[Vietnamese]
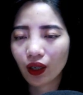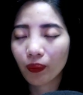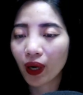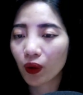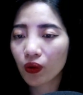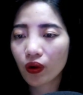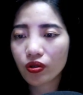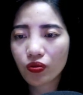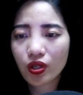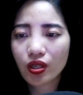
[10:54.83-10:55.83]
mà cô có
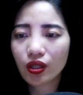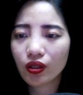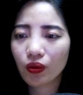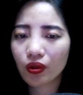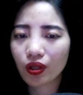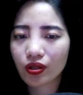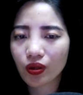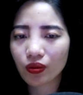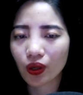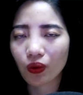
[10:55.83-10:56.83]
suy nghĩ tiêu cực
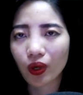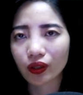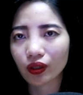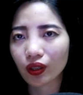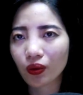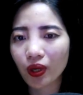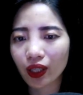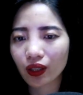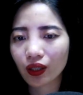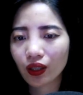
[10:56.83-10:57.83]
trong đầu quả thực không
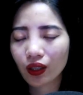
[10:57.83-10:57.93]
hay.